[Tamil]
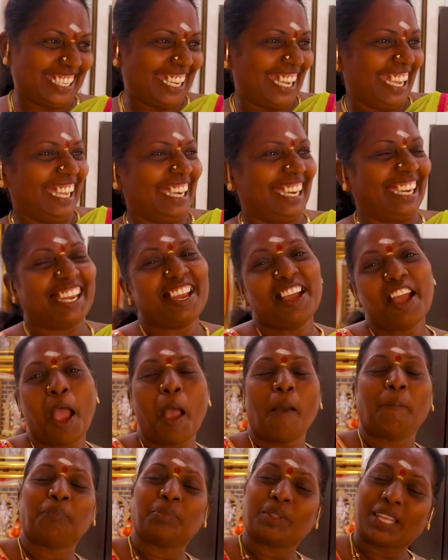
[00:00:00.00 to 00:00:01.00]
சரி
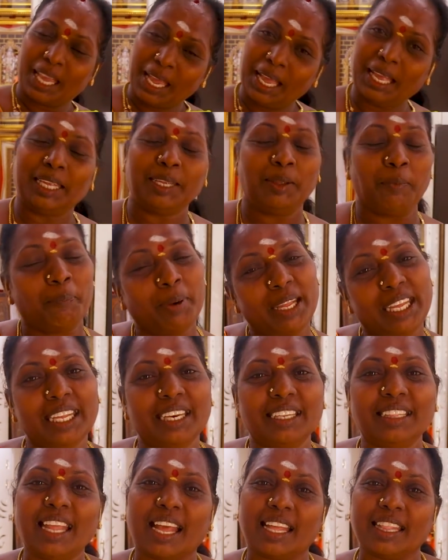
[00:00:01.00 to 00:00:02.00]
இப்படி
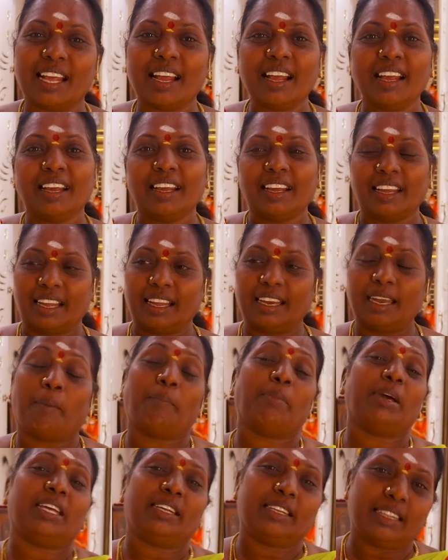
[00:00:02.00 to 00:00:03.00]
இருந்தாதான்
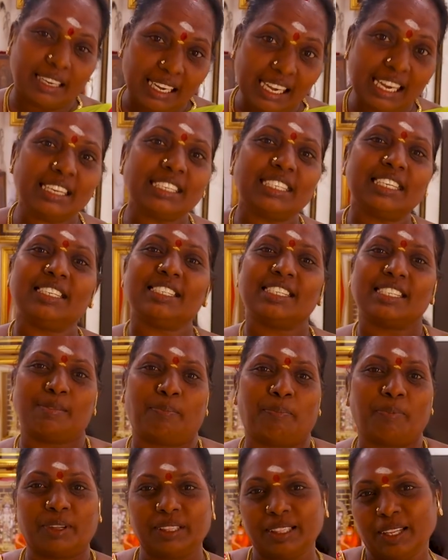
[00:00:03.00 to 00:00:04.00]
நம்ம
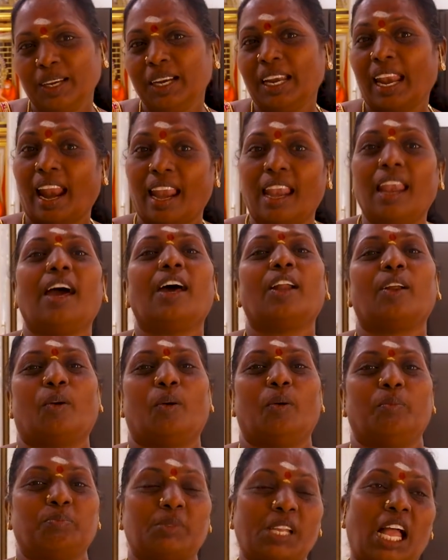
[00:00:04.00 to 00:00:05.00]
ரிலேஷன்ஷிப் வந்து
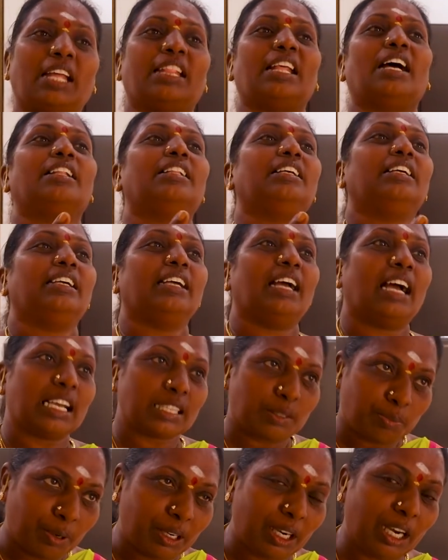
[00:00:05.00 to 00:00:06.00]
நல்லாயிருக்கும் அதாவது
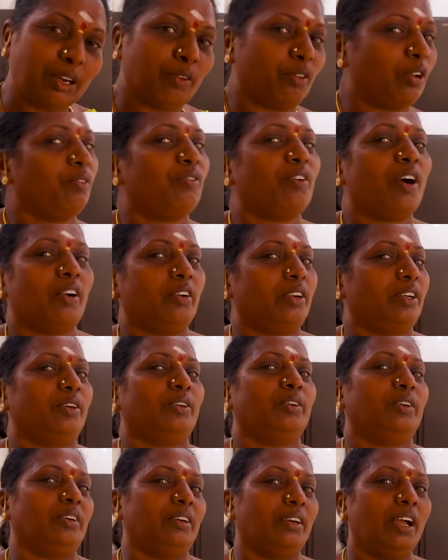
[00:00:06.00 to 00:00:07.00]
ஹஸ்பண்ட் அண்ட் ஒய்ஃப்
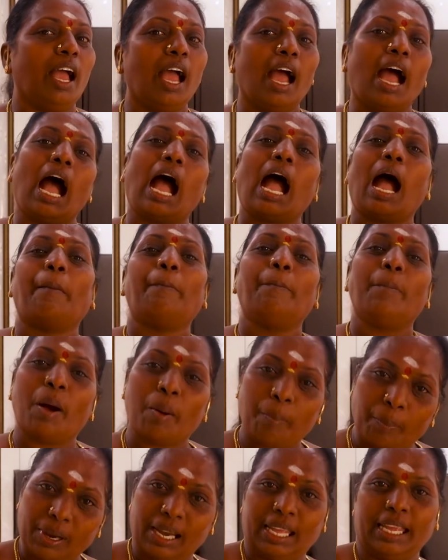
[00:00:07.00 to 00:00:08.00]
ஆகட்டும்
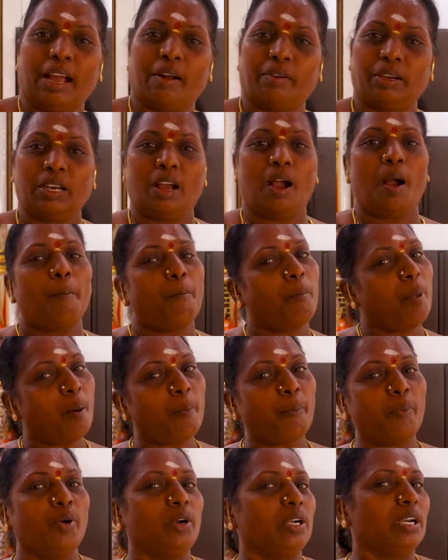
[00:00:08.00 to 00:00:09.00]
அம்மா பிள்ளையாகட்டும் அம்மா
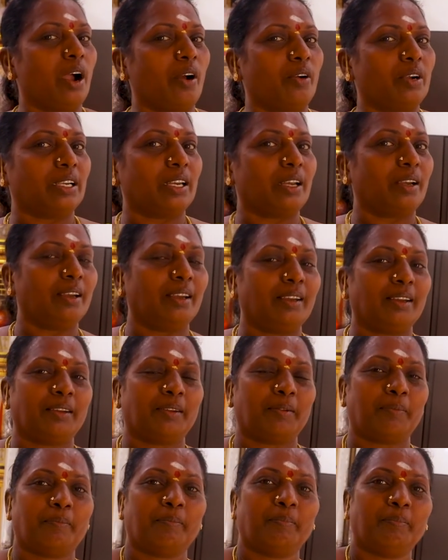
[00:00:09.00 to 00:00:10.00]
பொண்ணு
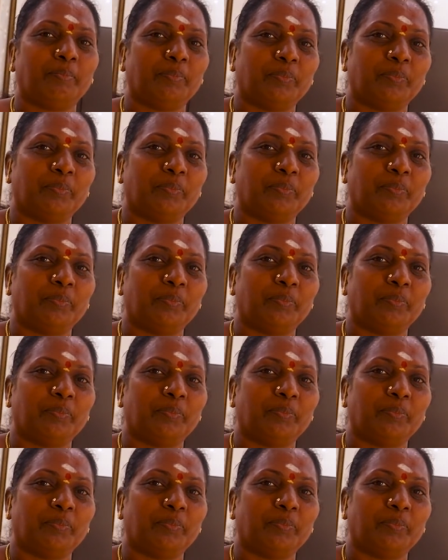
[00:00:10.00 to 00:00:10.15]
ஆகட்டும்